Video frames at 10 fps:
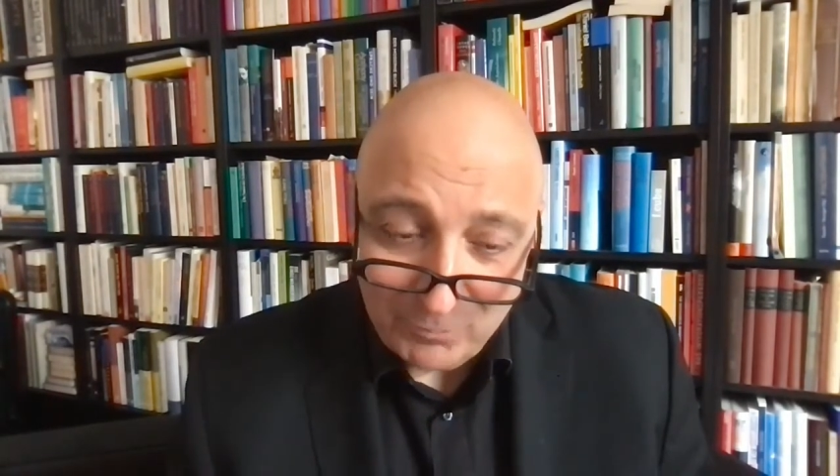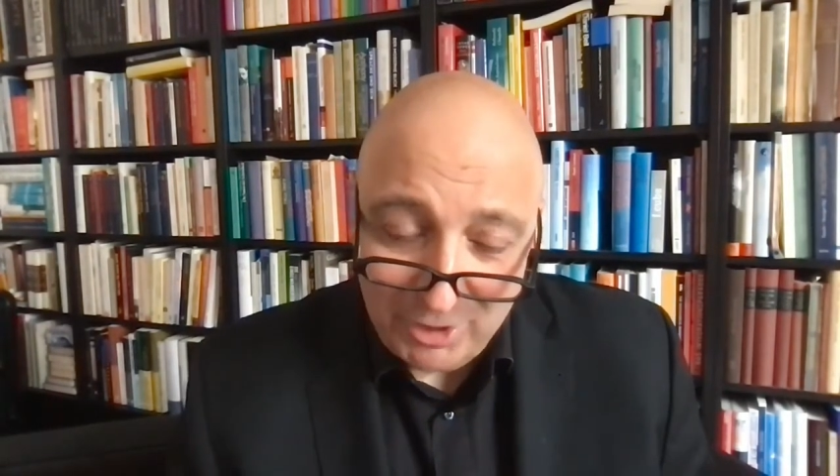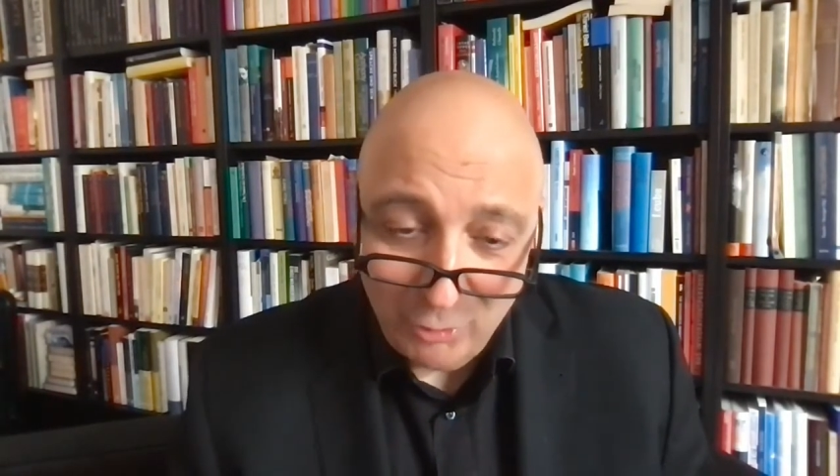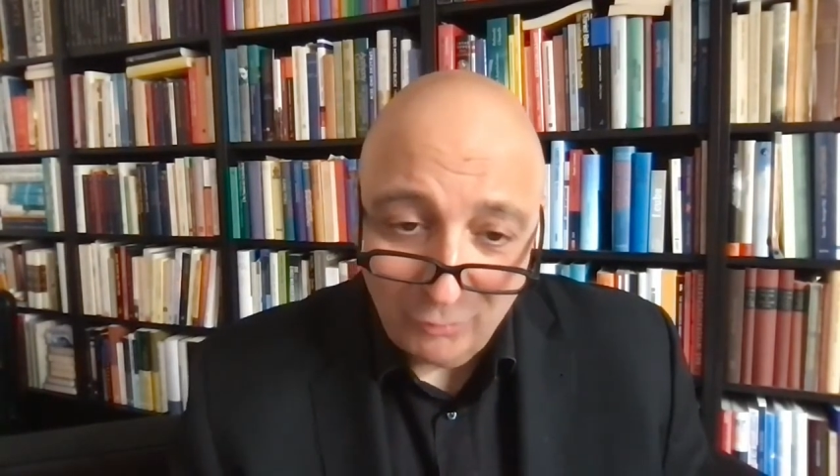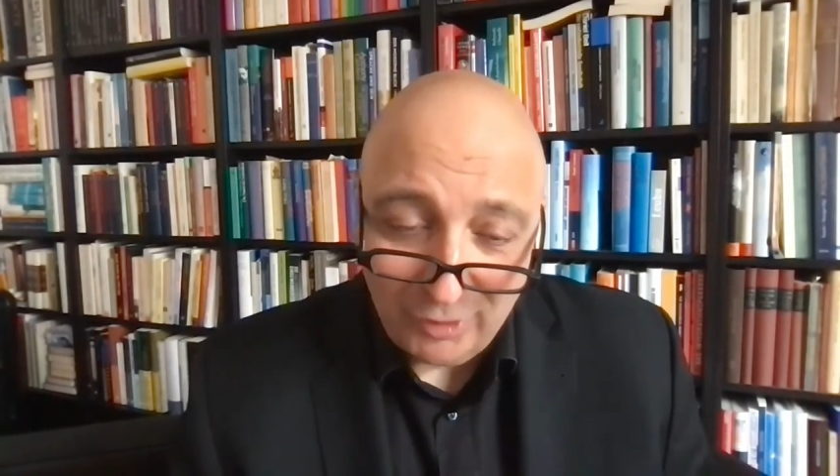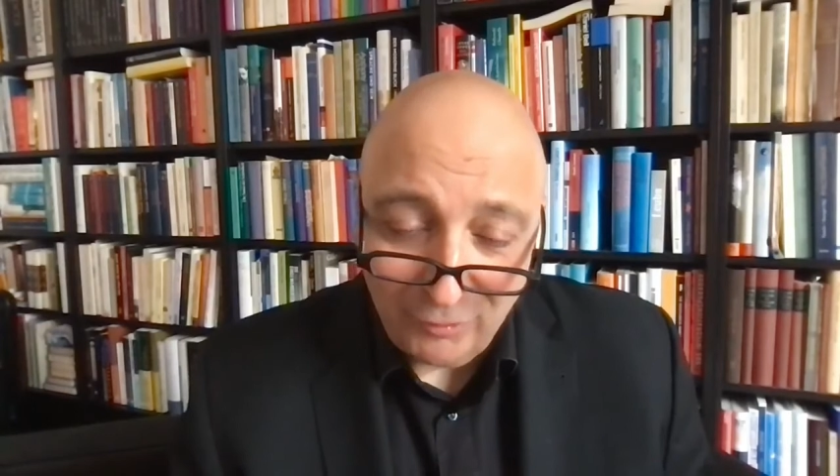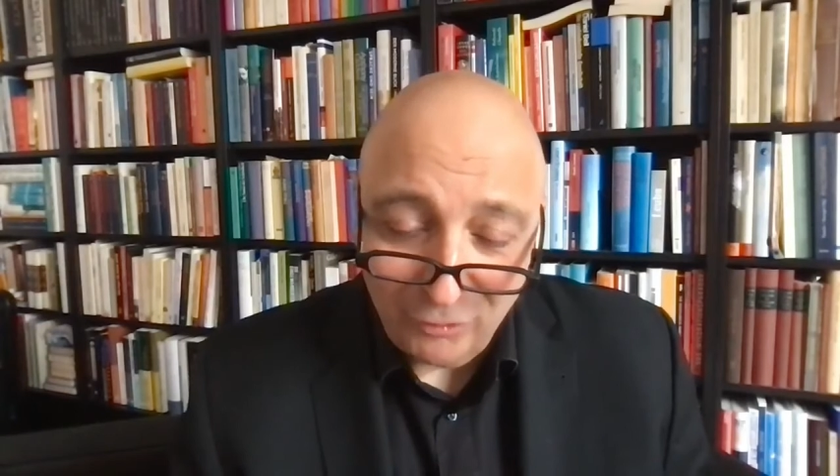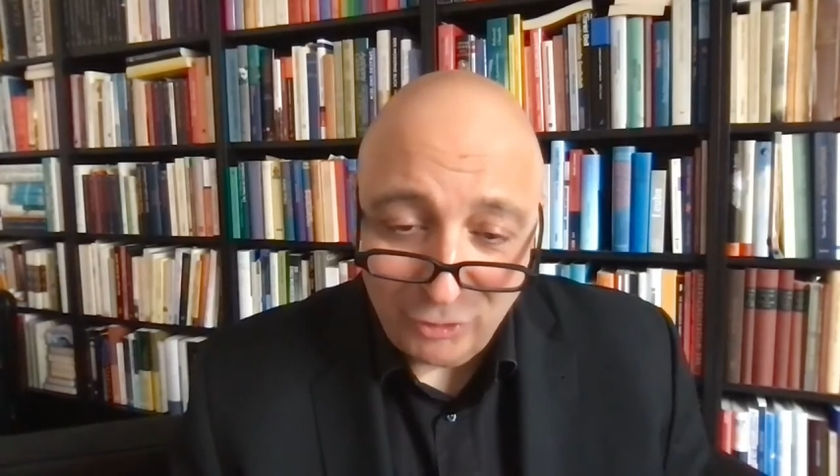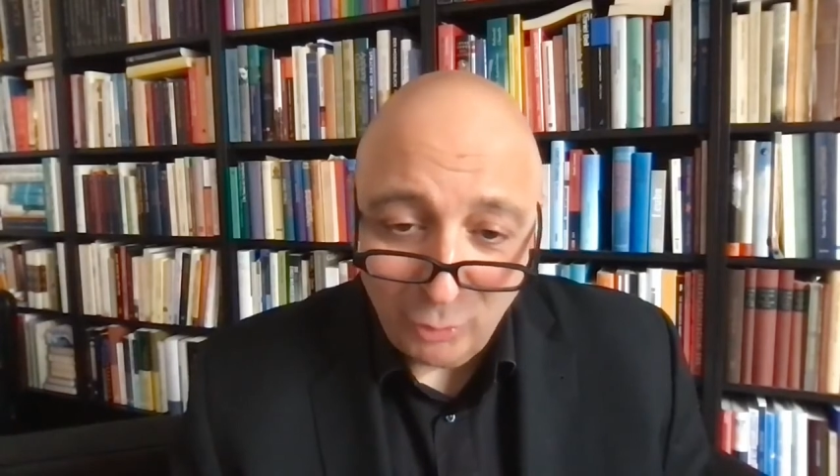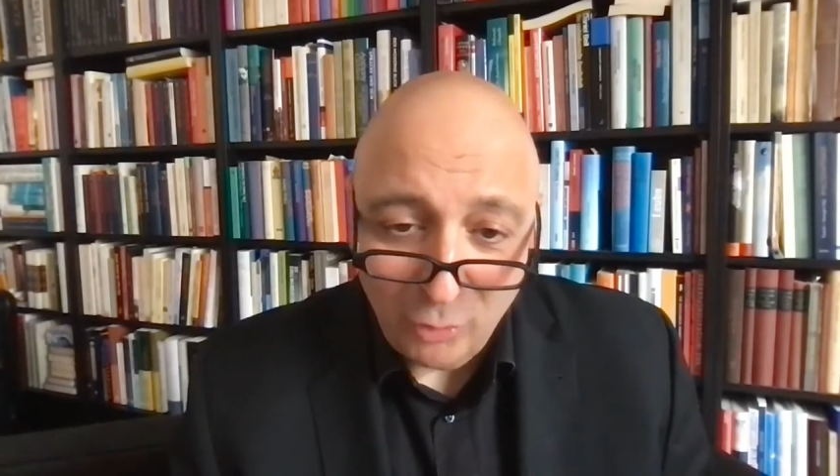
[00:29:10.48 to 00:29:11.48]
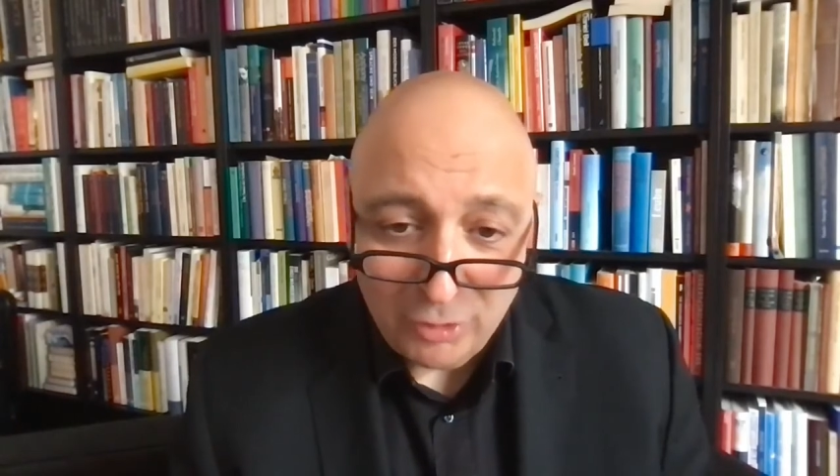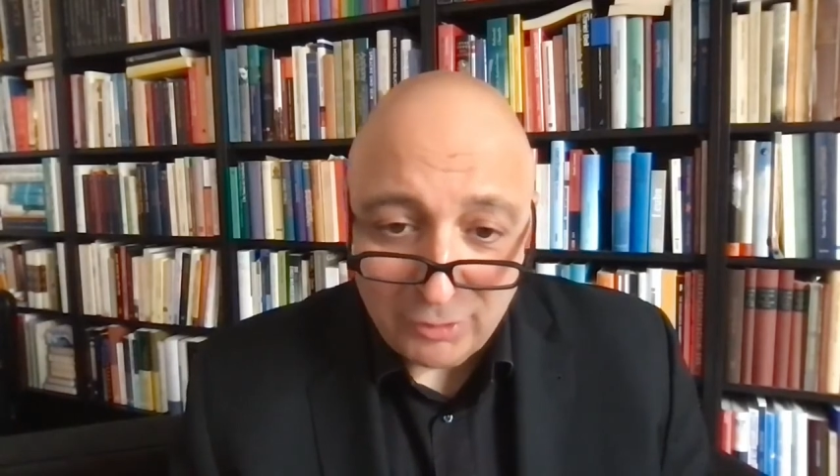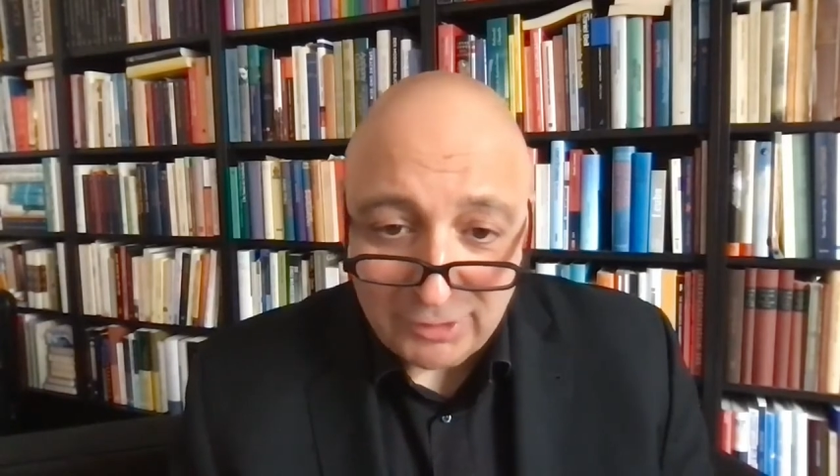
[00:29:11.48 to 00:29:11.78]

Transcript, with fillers: Innovationen